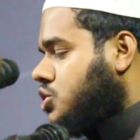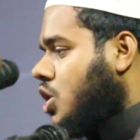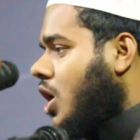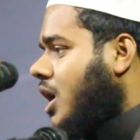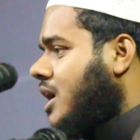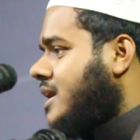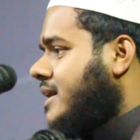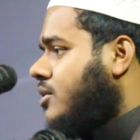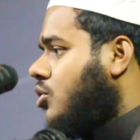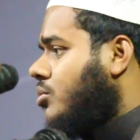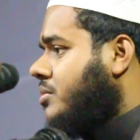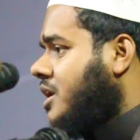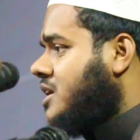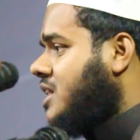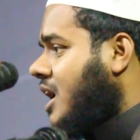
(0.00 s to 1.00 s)
সকালে
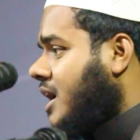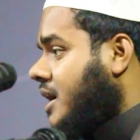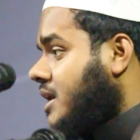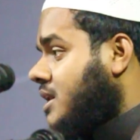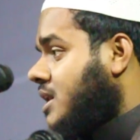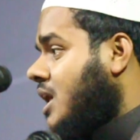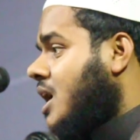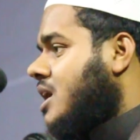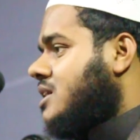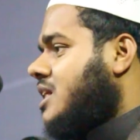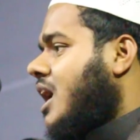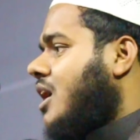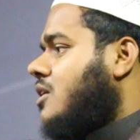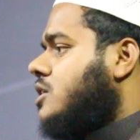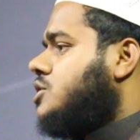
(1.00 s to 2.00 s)
ঘুমিয়ে থাকেন
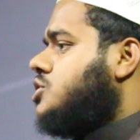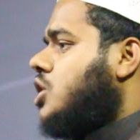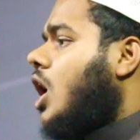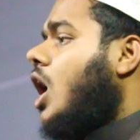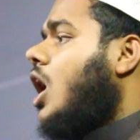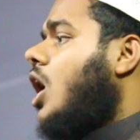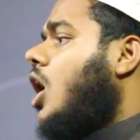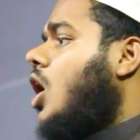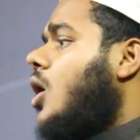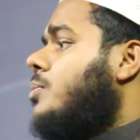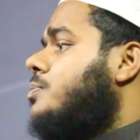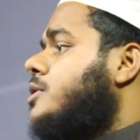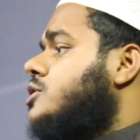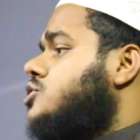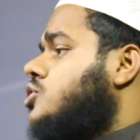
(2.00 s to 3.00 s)
তাহলে সব
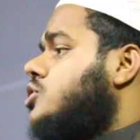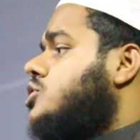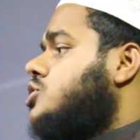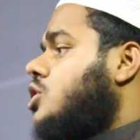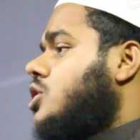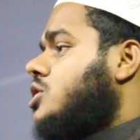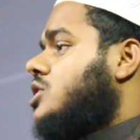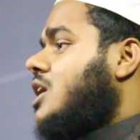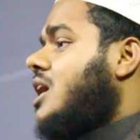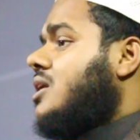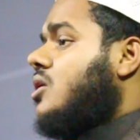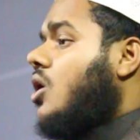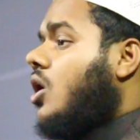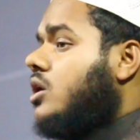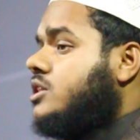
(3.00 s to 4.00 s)
কিছুই সন্তান
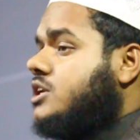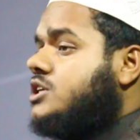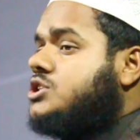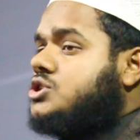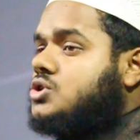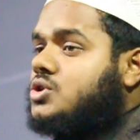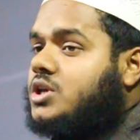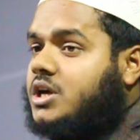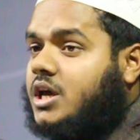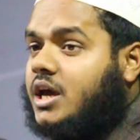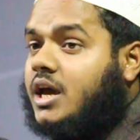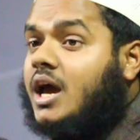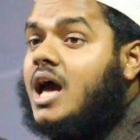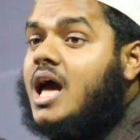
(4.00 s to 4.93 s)
অদৃশ্য থেকে